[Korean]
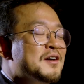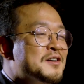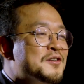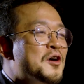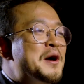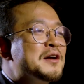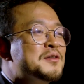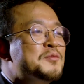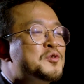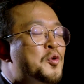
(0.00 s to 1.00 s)

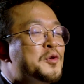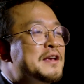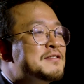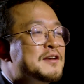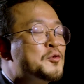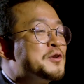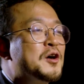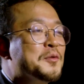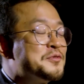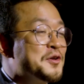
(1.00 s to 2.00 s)
그거만큼 좋은 에세이
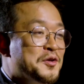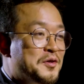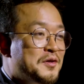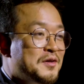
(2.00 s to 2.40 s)
소재가 없어요.